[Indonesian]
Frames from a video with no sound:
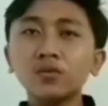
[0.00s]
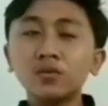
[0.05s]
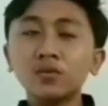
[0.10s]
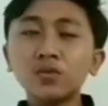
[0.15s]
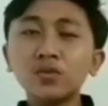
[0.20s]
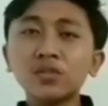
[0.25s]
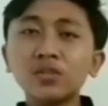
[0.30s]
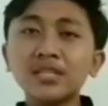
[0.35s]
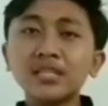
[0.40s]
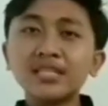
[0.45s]

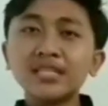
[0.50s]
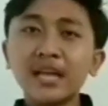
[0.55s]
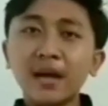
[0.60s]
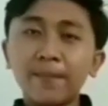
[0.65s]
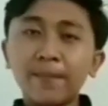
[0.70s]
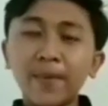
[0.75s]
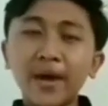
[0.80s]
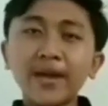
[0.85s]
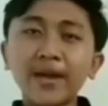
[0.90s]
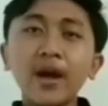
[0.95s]
untuk
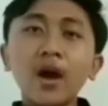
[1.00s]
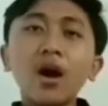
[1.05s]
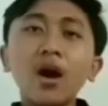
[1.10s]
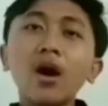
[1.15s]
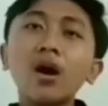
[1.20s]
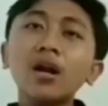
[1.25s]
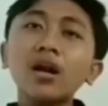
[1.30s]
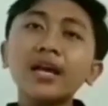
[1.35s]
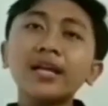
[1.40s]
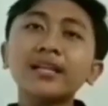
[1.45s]
dicapai
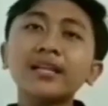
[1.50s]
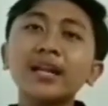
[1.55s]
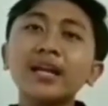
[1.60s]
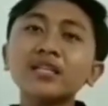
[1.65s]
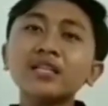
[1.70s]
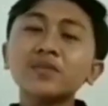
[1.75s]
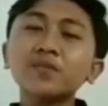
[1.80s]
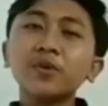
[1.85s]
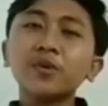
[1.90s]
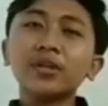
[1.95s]
oleh
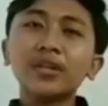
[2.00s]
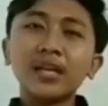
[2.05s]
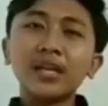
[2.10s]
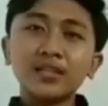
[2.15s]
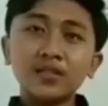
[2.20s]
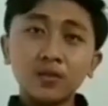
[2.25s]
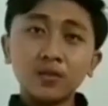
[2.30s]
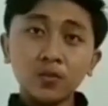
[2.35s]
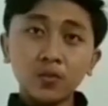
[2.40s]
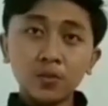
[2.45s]

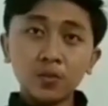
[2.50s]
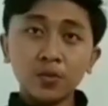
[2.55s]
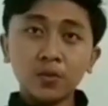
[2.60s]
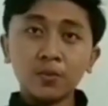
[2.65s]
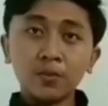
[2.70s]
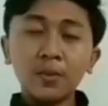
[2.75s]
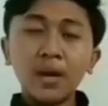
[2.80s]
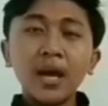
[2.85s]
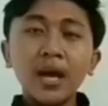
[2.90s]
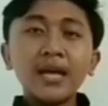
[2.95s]
transportasi
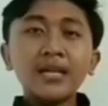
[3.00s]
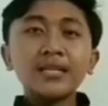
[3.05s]
umum